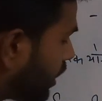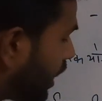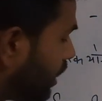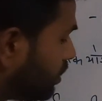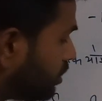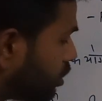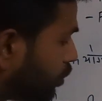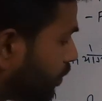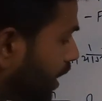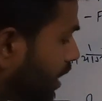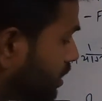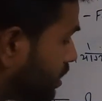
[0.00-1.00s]
टेंथ
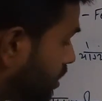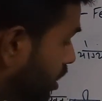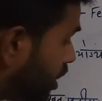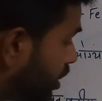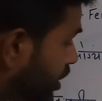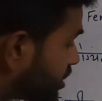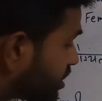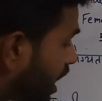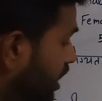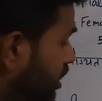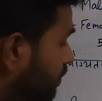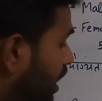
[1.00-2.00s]
ट्वेल्थ
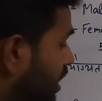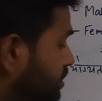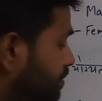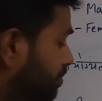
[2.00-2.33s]
स्थायी निवास